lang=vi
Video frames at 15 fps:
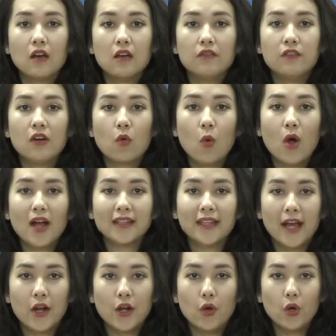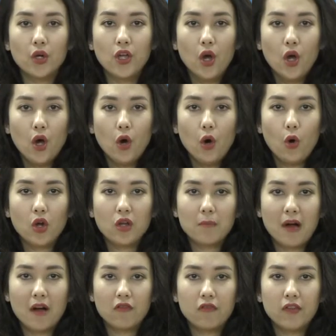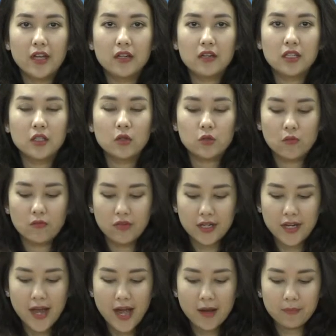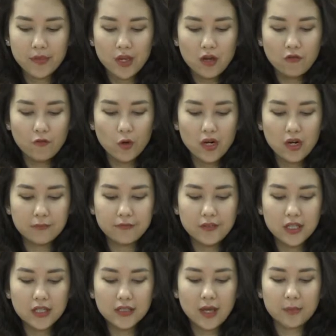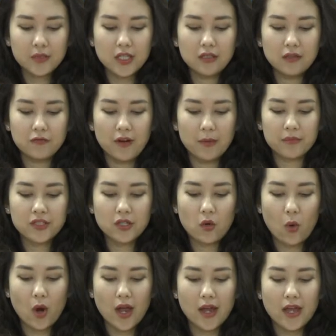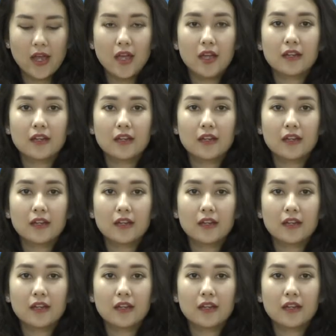Vừa qua tại Hà Nội, Hội Bảo vệ người tiêu dùng Việt Nam phối hợp với tạp chí Thực phẩm Sức khỏe